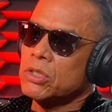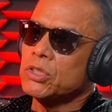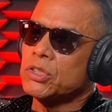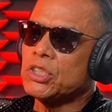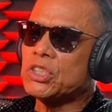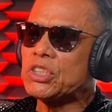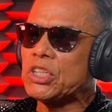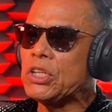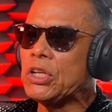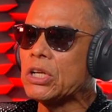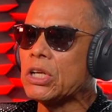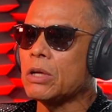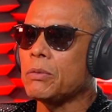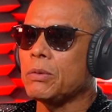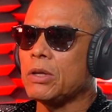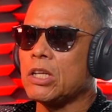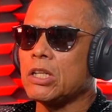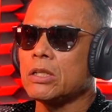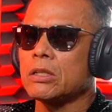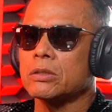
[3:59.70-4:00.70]
Y sí tiene que
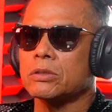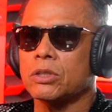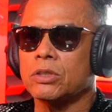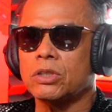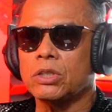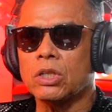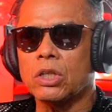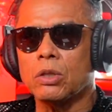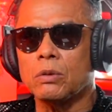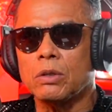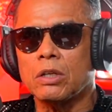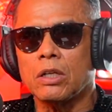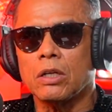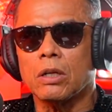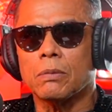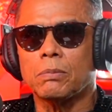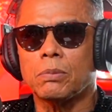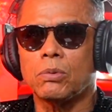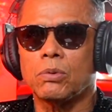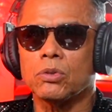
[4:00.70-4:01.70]
ver, sí tiene que ver
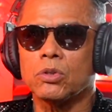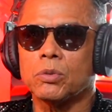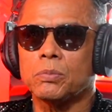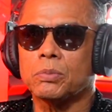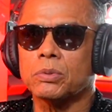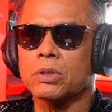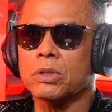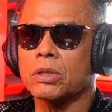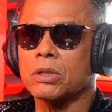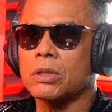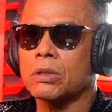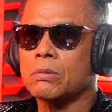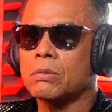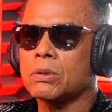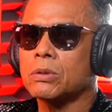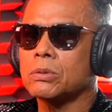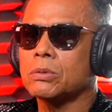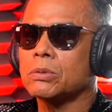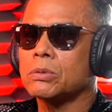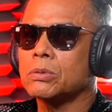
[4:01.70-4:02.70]
el apoyo, porque
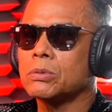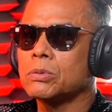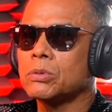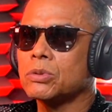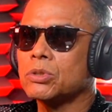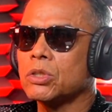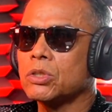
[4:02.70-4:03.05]
cuando tú no